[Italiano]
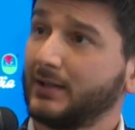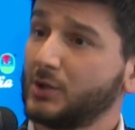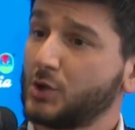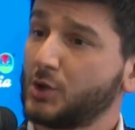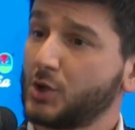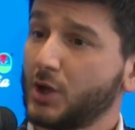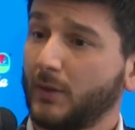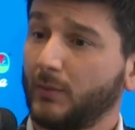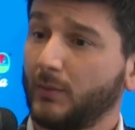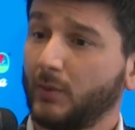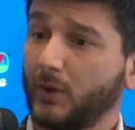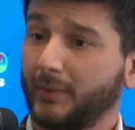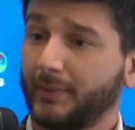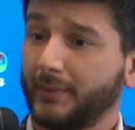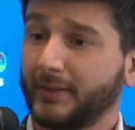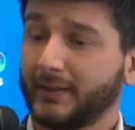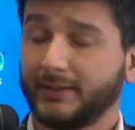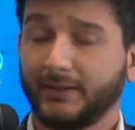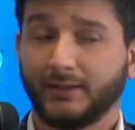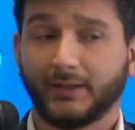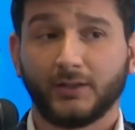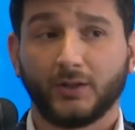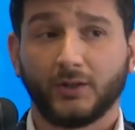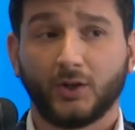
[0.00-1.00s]
diciamo, la
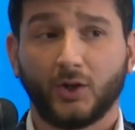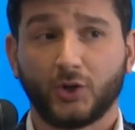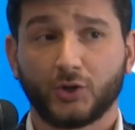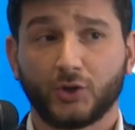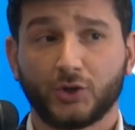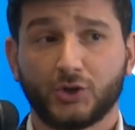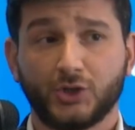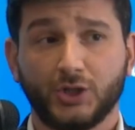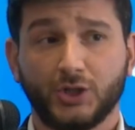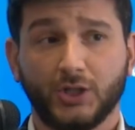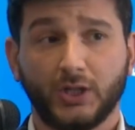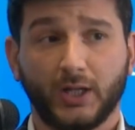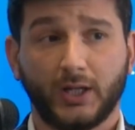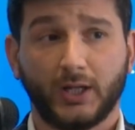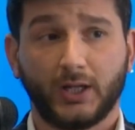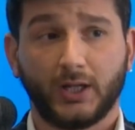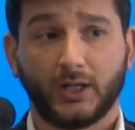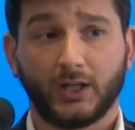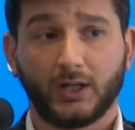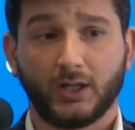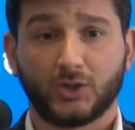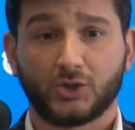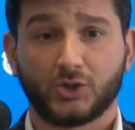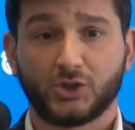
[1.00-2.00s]
partita di oggi
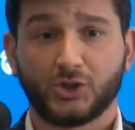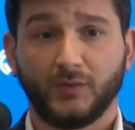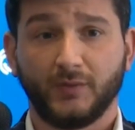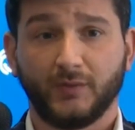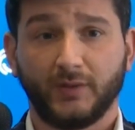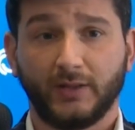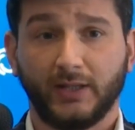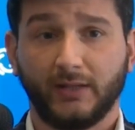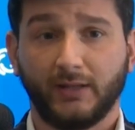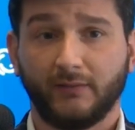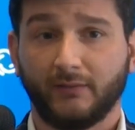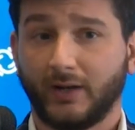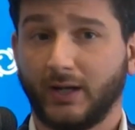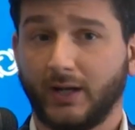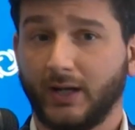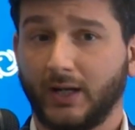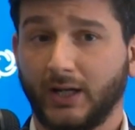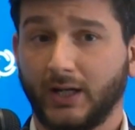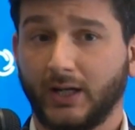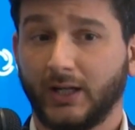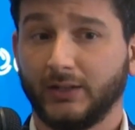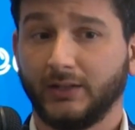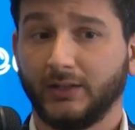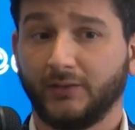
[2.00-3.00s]
eh, ci
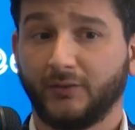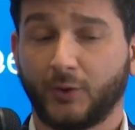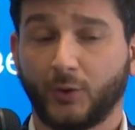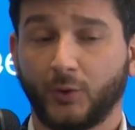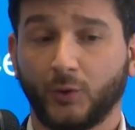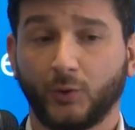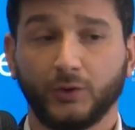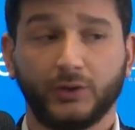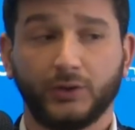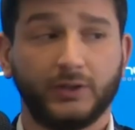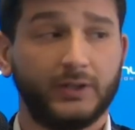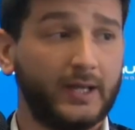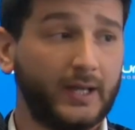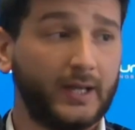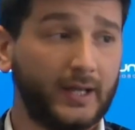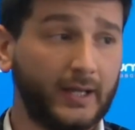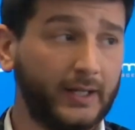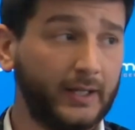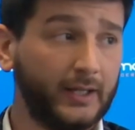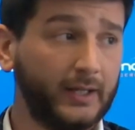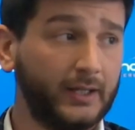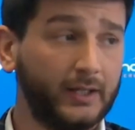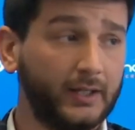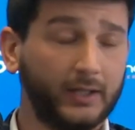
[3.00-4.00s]
vedeva di fronte a...
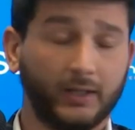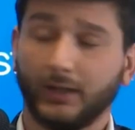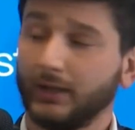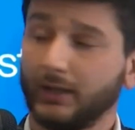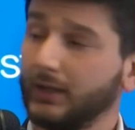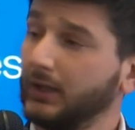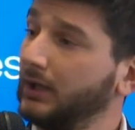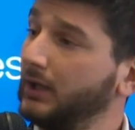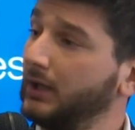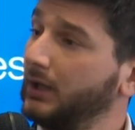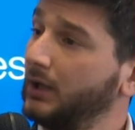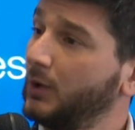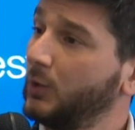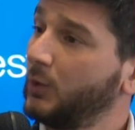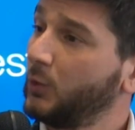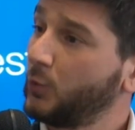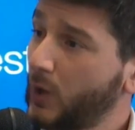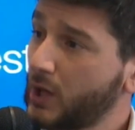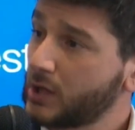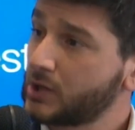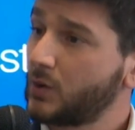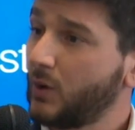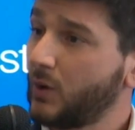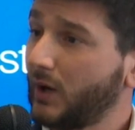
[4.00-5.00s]
Eh,
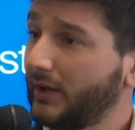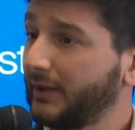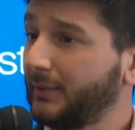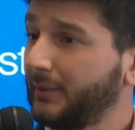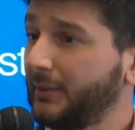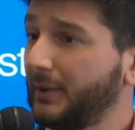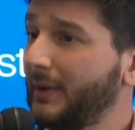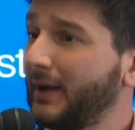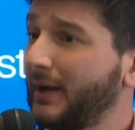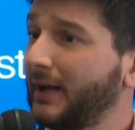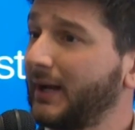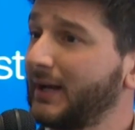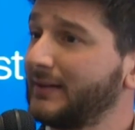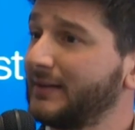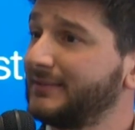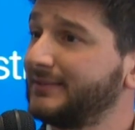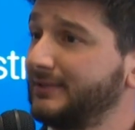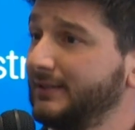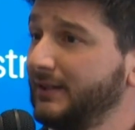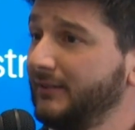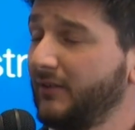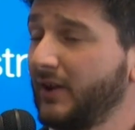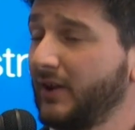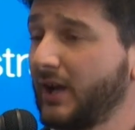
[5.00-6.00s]
una squadra prima in
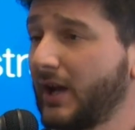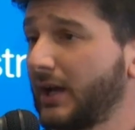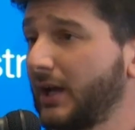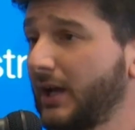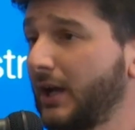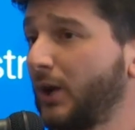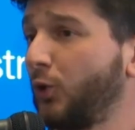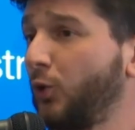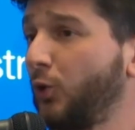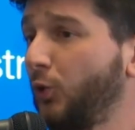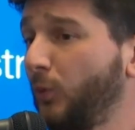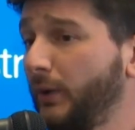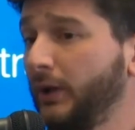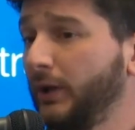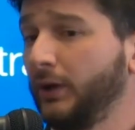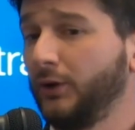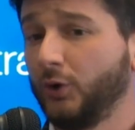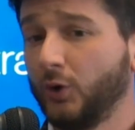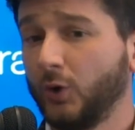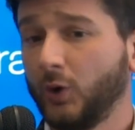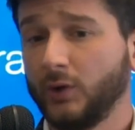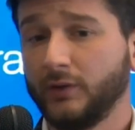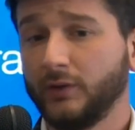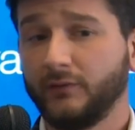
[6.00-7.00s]
classifica che come
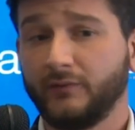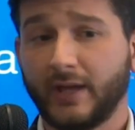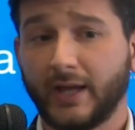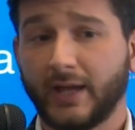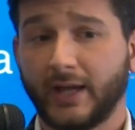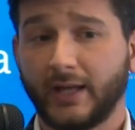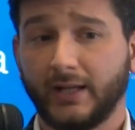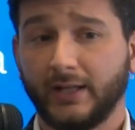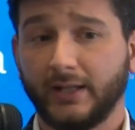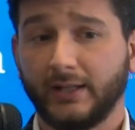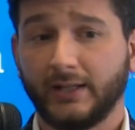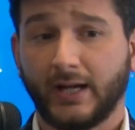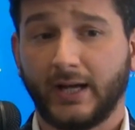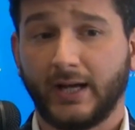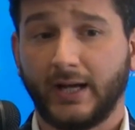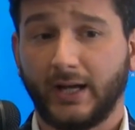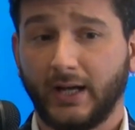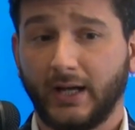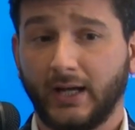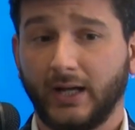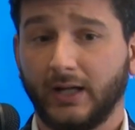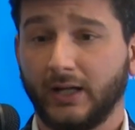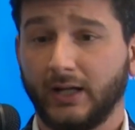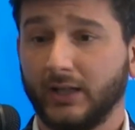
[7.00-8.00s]
noi viene
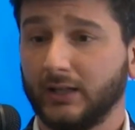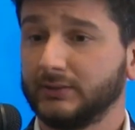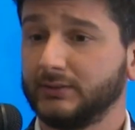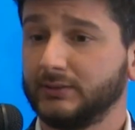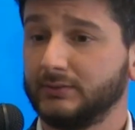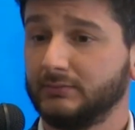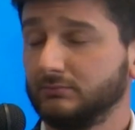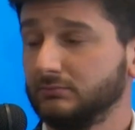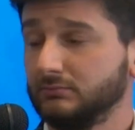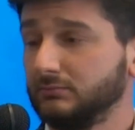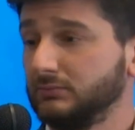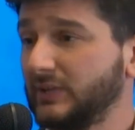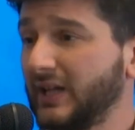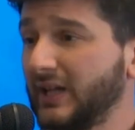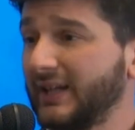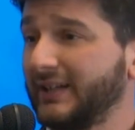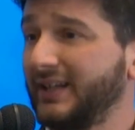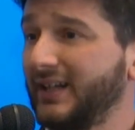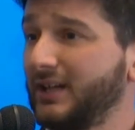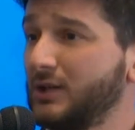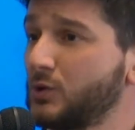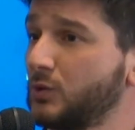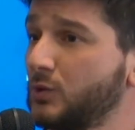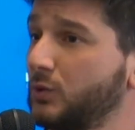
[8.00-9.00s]
da da
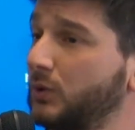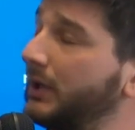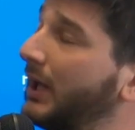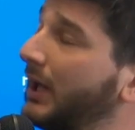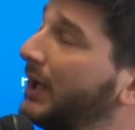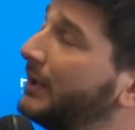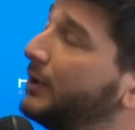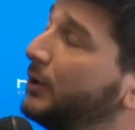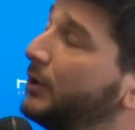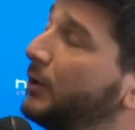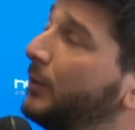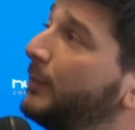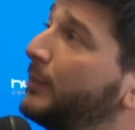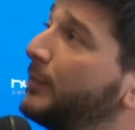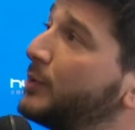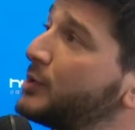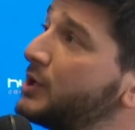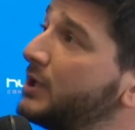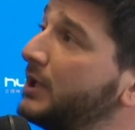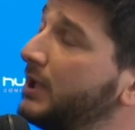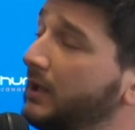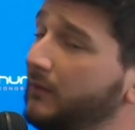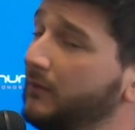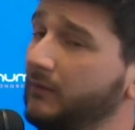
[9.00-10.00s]
dei risultati non
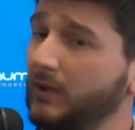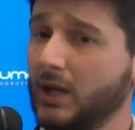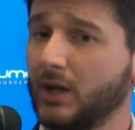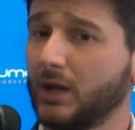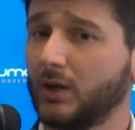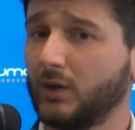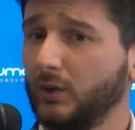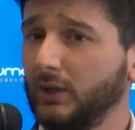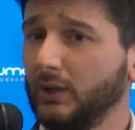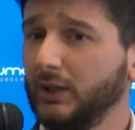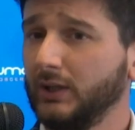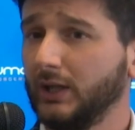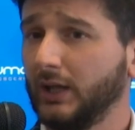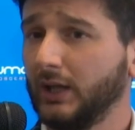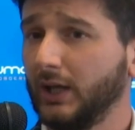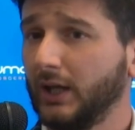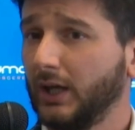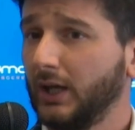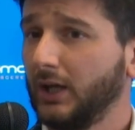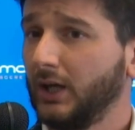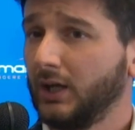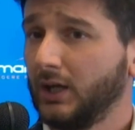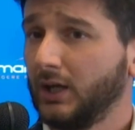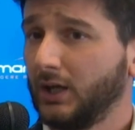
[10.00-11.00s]
positivi e quindi,
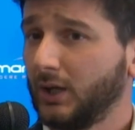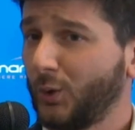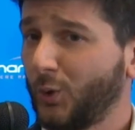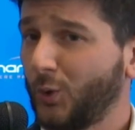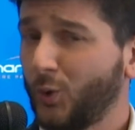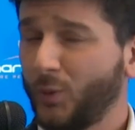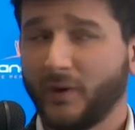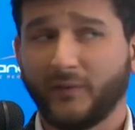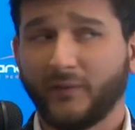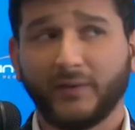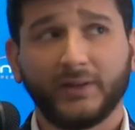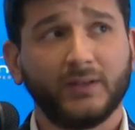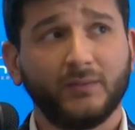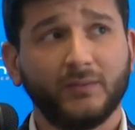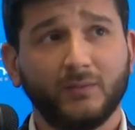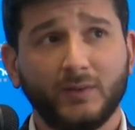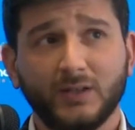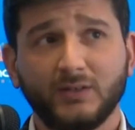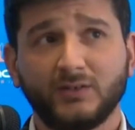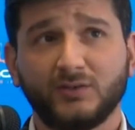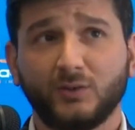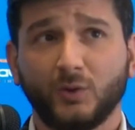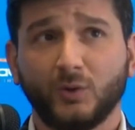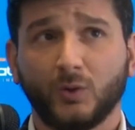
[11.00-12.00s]
come avete
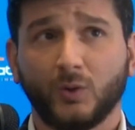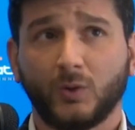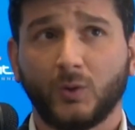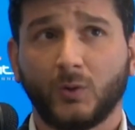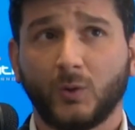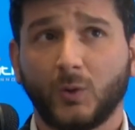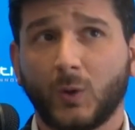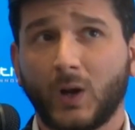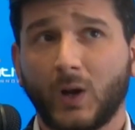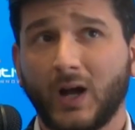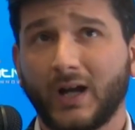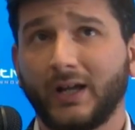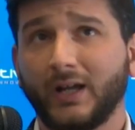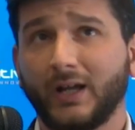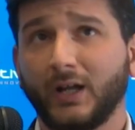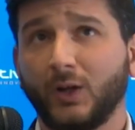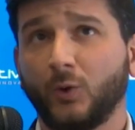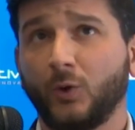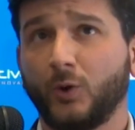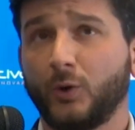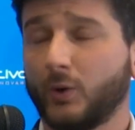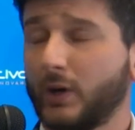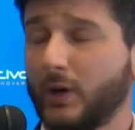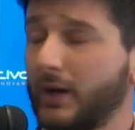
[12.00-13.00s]
visto, anche
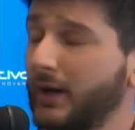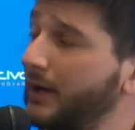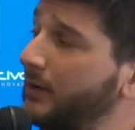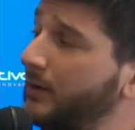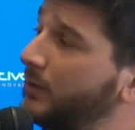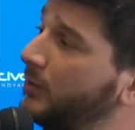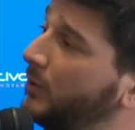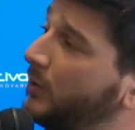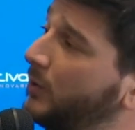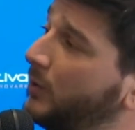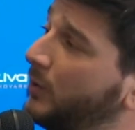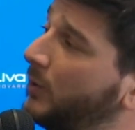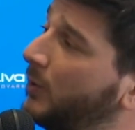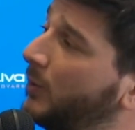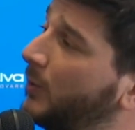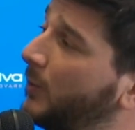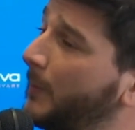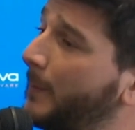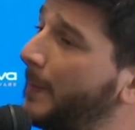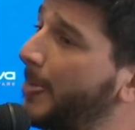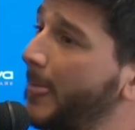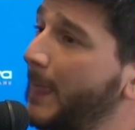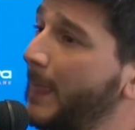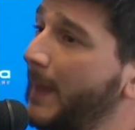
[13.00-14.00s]
loro erano,
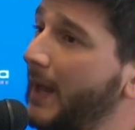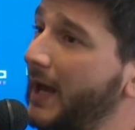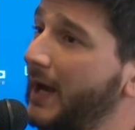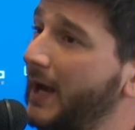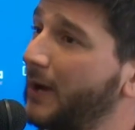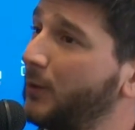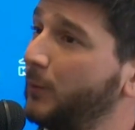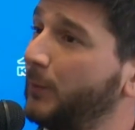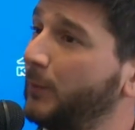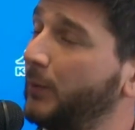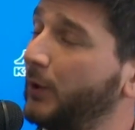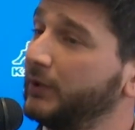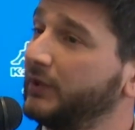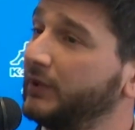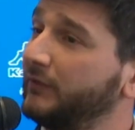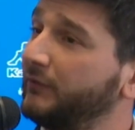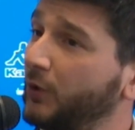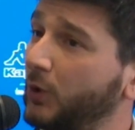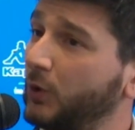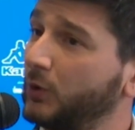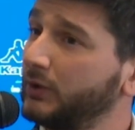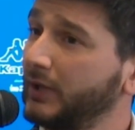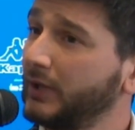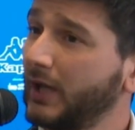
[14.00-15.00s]
erano un po' in
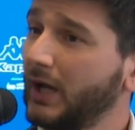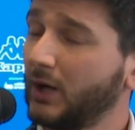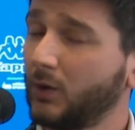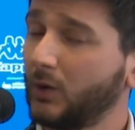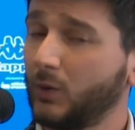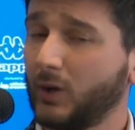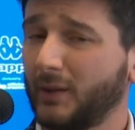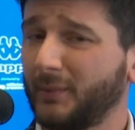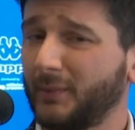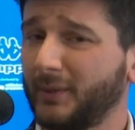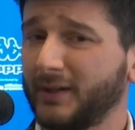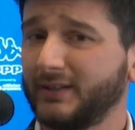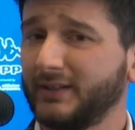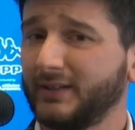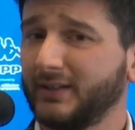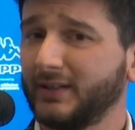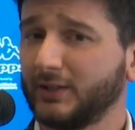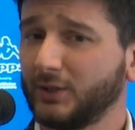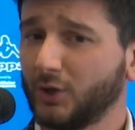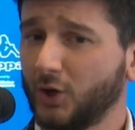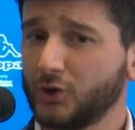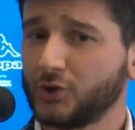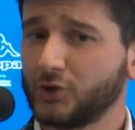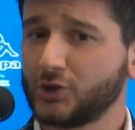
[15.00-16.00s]
difficoltà. Quella partita
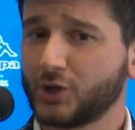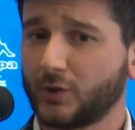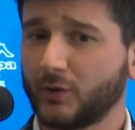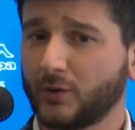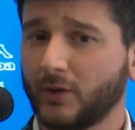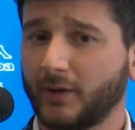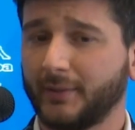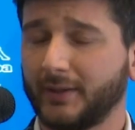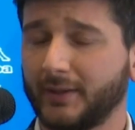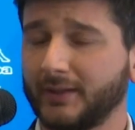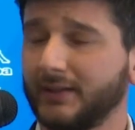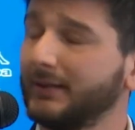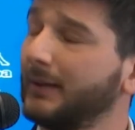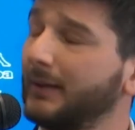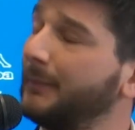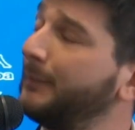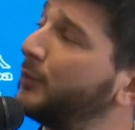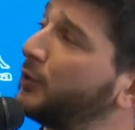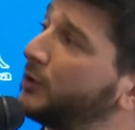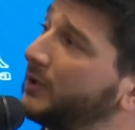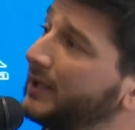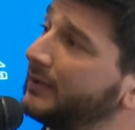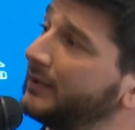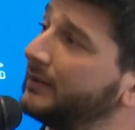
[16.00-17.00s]
di oggi era una partita
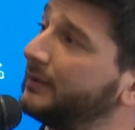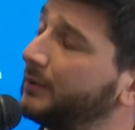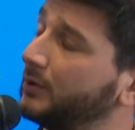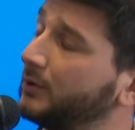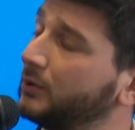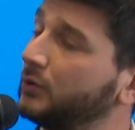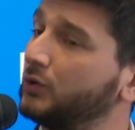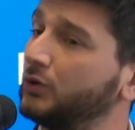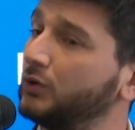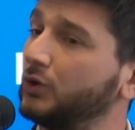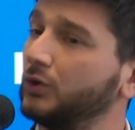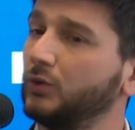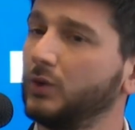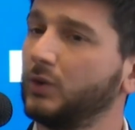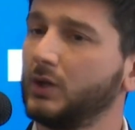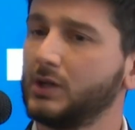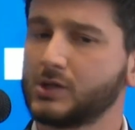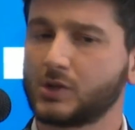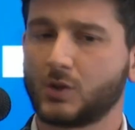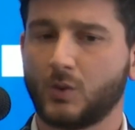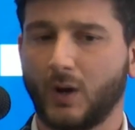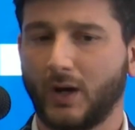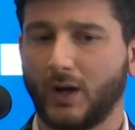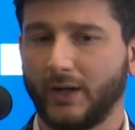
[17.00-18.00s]
importante per tutte e due le
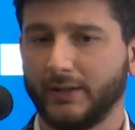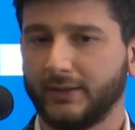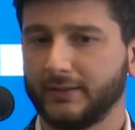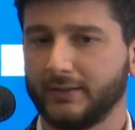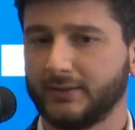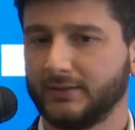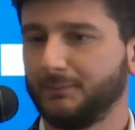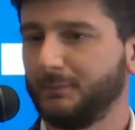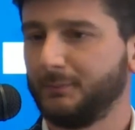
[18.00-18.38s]
squadre.